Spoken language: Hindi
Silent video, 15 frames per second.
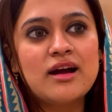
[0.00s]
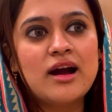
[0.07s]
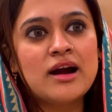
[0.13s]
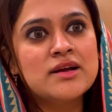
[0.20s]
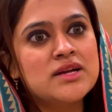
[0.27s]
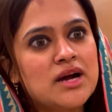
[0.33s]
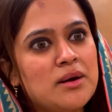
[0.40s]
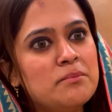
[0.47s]

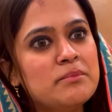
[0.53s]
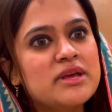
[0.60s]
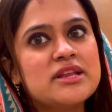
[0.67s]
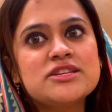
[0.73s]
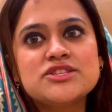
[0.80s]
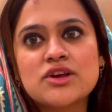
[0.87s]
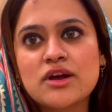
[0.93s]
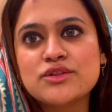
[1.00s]
आ, अब
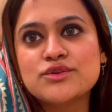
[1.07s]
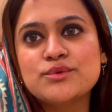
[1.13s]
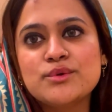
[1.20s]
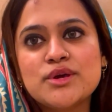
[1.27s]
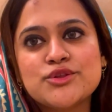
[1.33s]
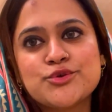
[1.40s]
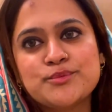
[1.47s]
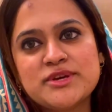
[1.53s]
मेरी शादी
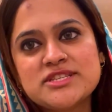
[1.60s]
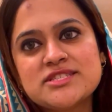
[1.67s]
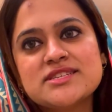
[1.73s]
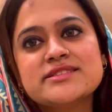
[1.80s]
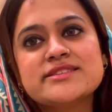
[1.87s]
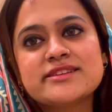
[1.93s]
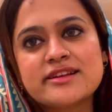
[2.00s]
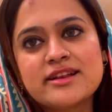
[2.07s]
हुई है तो मैं ये
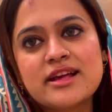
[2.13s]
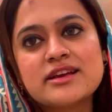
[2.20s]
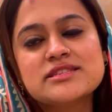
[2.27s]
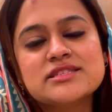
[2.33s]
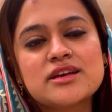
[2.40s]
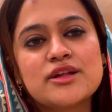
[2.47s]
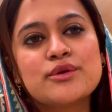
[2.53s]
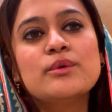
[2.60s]
चीज़
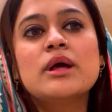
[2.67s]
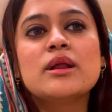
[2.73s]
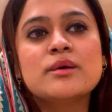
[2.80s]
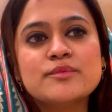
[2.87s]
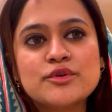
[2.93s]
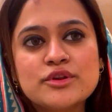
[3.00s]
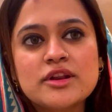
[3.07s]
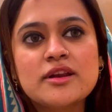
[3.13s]
रियलाइज़ करी हूँ
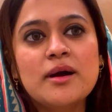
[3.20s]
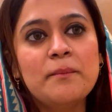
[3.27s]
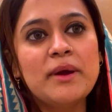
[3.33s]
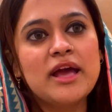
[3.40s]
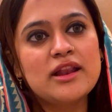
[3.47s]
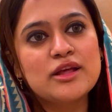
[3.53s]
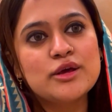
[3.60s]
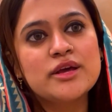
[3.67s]
अलहमदिल्ला
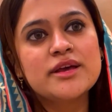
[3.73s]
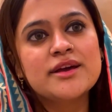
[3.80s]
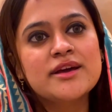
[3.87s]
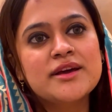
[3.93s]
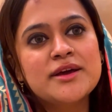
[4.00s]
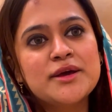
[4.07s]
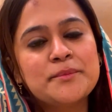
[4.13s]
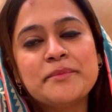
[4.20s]
पहले
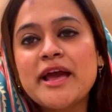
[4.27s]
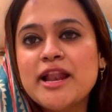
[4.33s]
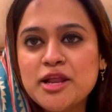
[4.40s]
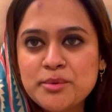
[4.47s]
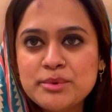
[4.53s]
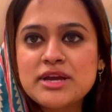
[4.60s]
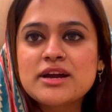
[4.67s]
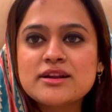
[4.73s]

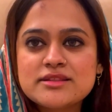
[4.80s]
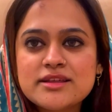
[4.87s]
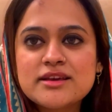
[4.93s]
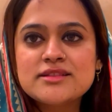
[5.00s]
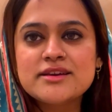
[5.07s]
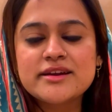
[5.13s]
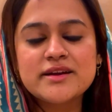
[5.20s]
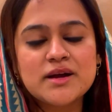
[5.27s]
पहले भी करते
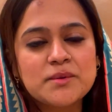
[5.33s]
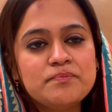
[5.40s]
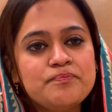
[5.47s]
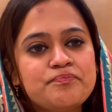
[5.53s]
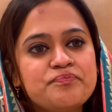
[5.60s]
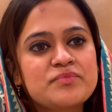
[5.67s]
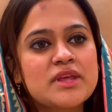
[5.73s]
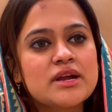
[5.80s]
ही थे काम
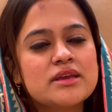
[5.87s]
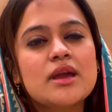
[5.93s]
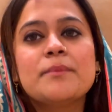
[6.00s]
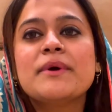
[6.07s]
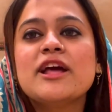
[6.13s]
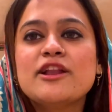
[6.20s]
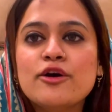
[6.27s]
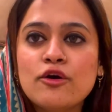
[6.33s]
या
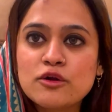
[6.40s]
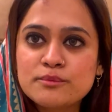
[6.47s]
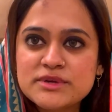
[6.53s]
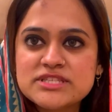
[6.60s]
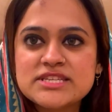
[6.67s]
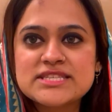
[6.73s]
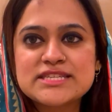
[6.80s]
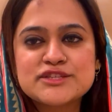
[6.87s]
पहले और भी
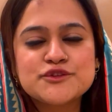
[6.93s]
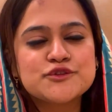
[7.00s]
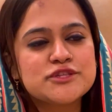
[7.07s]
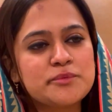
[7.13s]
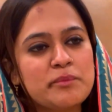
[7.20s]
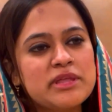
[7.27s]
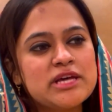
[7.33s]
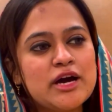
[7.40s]
चीज़ें जो
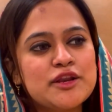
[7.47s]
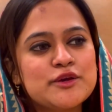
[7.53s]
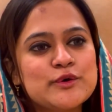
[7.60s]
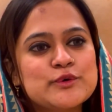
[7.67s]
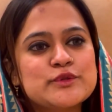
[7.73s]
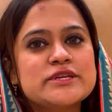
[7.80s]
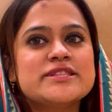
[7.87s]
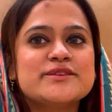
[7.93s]
जिम्मेदारियाँ
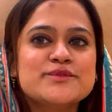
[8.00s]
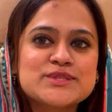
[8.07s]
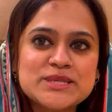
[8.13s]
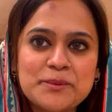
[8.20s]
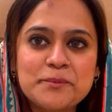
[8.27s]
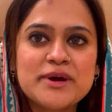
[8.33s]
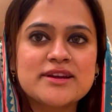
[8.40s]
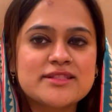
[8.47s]
होती थी वो
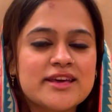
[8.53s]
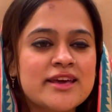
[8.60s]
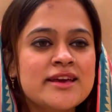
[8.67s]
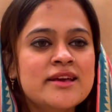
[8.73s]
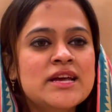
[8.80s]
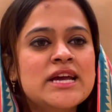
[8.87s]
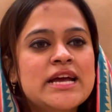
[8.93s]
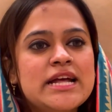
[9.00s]
सब करते
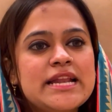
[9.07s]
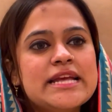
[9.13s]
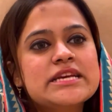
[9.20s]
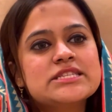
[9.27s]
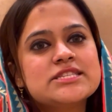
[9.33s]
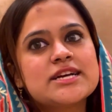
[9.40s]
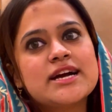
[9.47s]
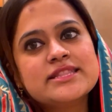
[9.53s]
हैं
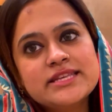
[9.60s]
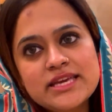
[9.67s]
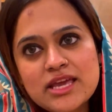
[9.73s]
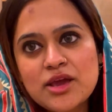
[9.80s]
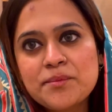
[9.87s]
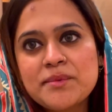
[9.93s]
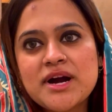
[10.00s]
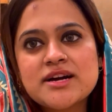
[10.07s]
लेकिन शादी
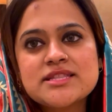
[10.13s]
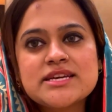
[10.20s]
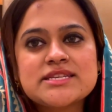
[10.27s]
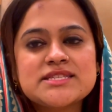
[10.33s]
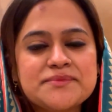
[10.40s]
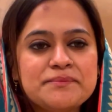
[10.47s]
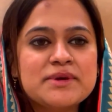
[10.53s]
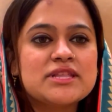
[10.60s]
के बाद एक
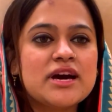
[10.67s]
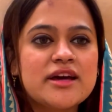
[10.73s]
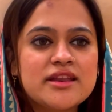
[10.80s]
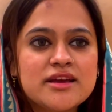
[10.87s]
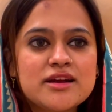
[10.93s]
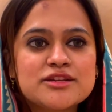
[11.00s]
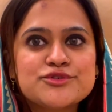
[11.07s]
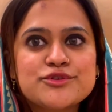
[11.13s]

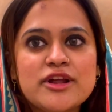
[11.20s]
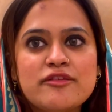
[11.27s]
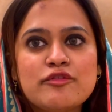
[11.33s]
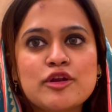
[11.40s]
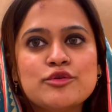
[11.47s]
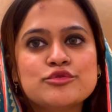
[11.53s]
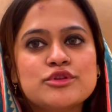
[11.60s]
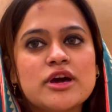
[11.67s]
जिम्मेदारी का जो
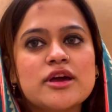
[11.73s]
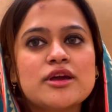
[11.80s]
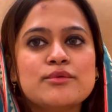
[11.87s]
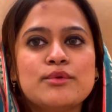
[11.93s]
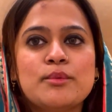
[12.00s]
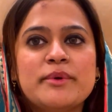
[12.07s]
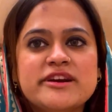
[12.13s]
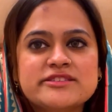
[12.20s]
लेवल होता है
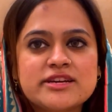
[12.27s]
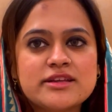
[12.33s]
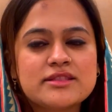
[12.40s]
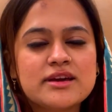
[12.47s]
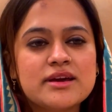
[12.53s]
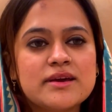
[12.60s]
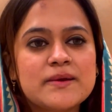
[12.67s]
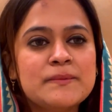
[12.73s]
वो बढ़
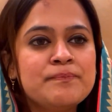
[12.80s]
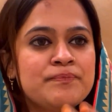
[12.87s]
जाता है